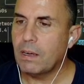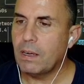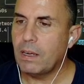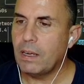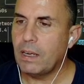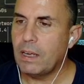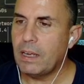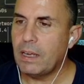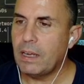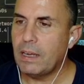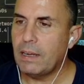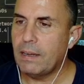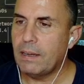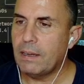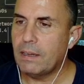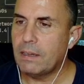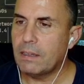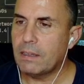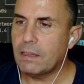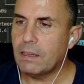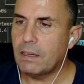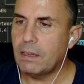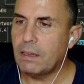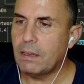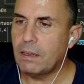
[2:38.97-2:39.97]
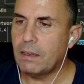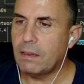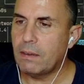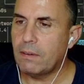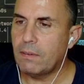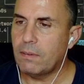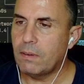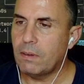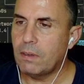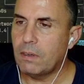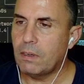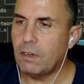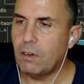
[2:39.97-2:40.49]
eh,
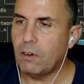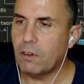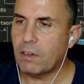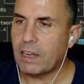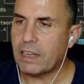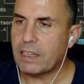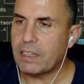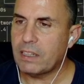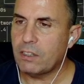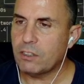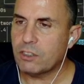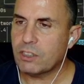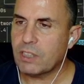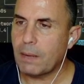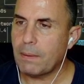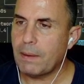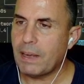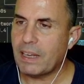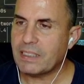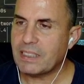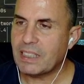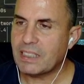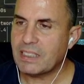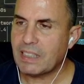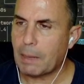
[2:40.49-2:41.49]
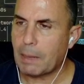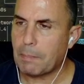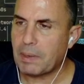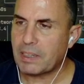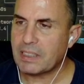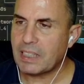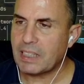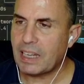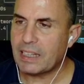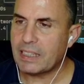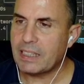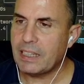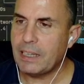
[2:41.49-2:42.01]
lo que quiero es que veas esta
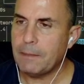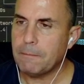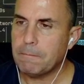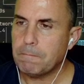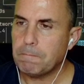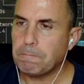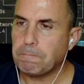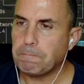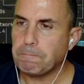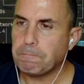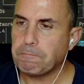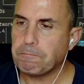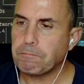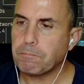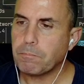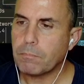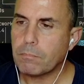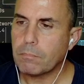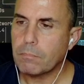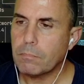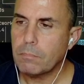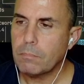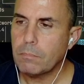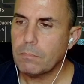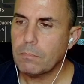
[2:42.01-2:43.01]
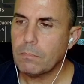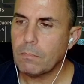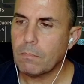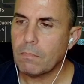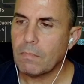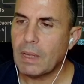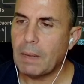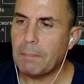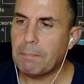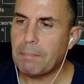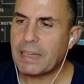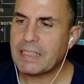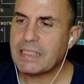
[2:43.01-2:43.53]
parte de aquí,
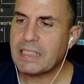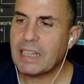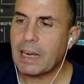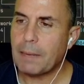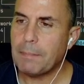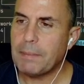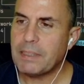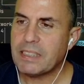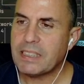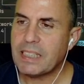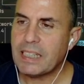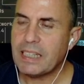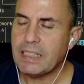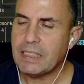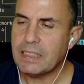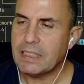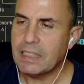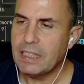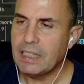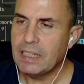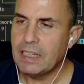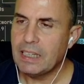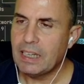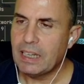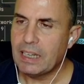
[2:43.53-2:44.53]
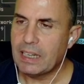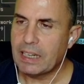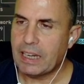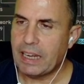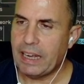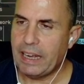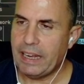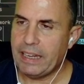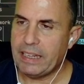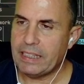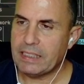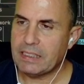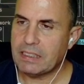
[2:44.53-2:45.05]
básicamente,
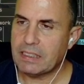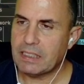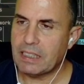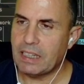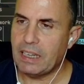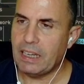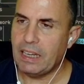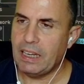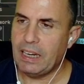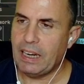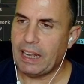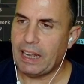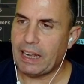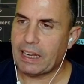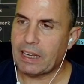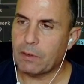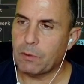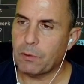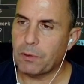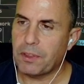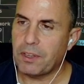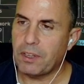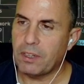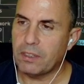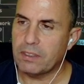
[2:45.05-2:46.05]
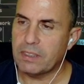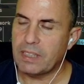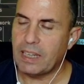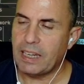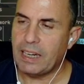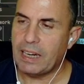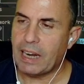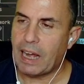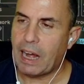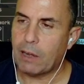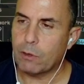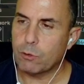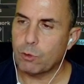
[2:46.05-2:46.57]
que es la ejecución
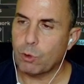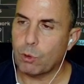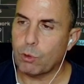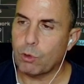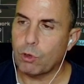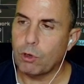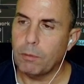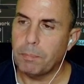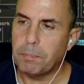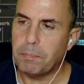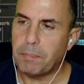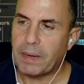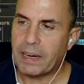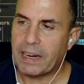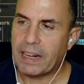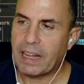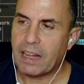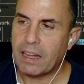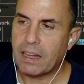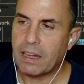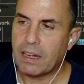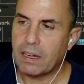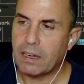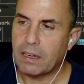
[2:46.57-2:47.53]
del autogroup para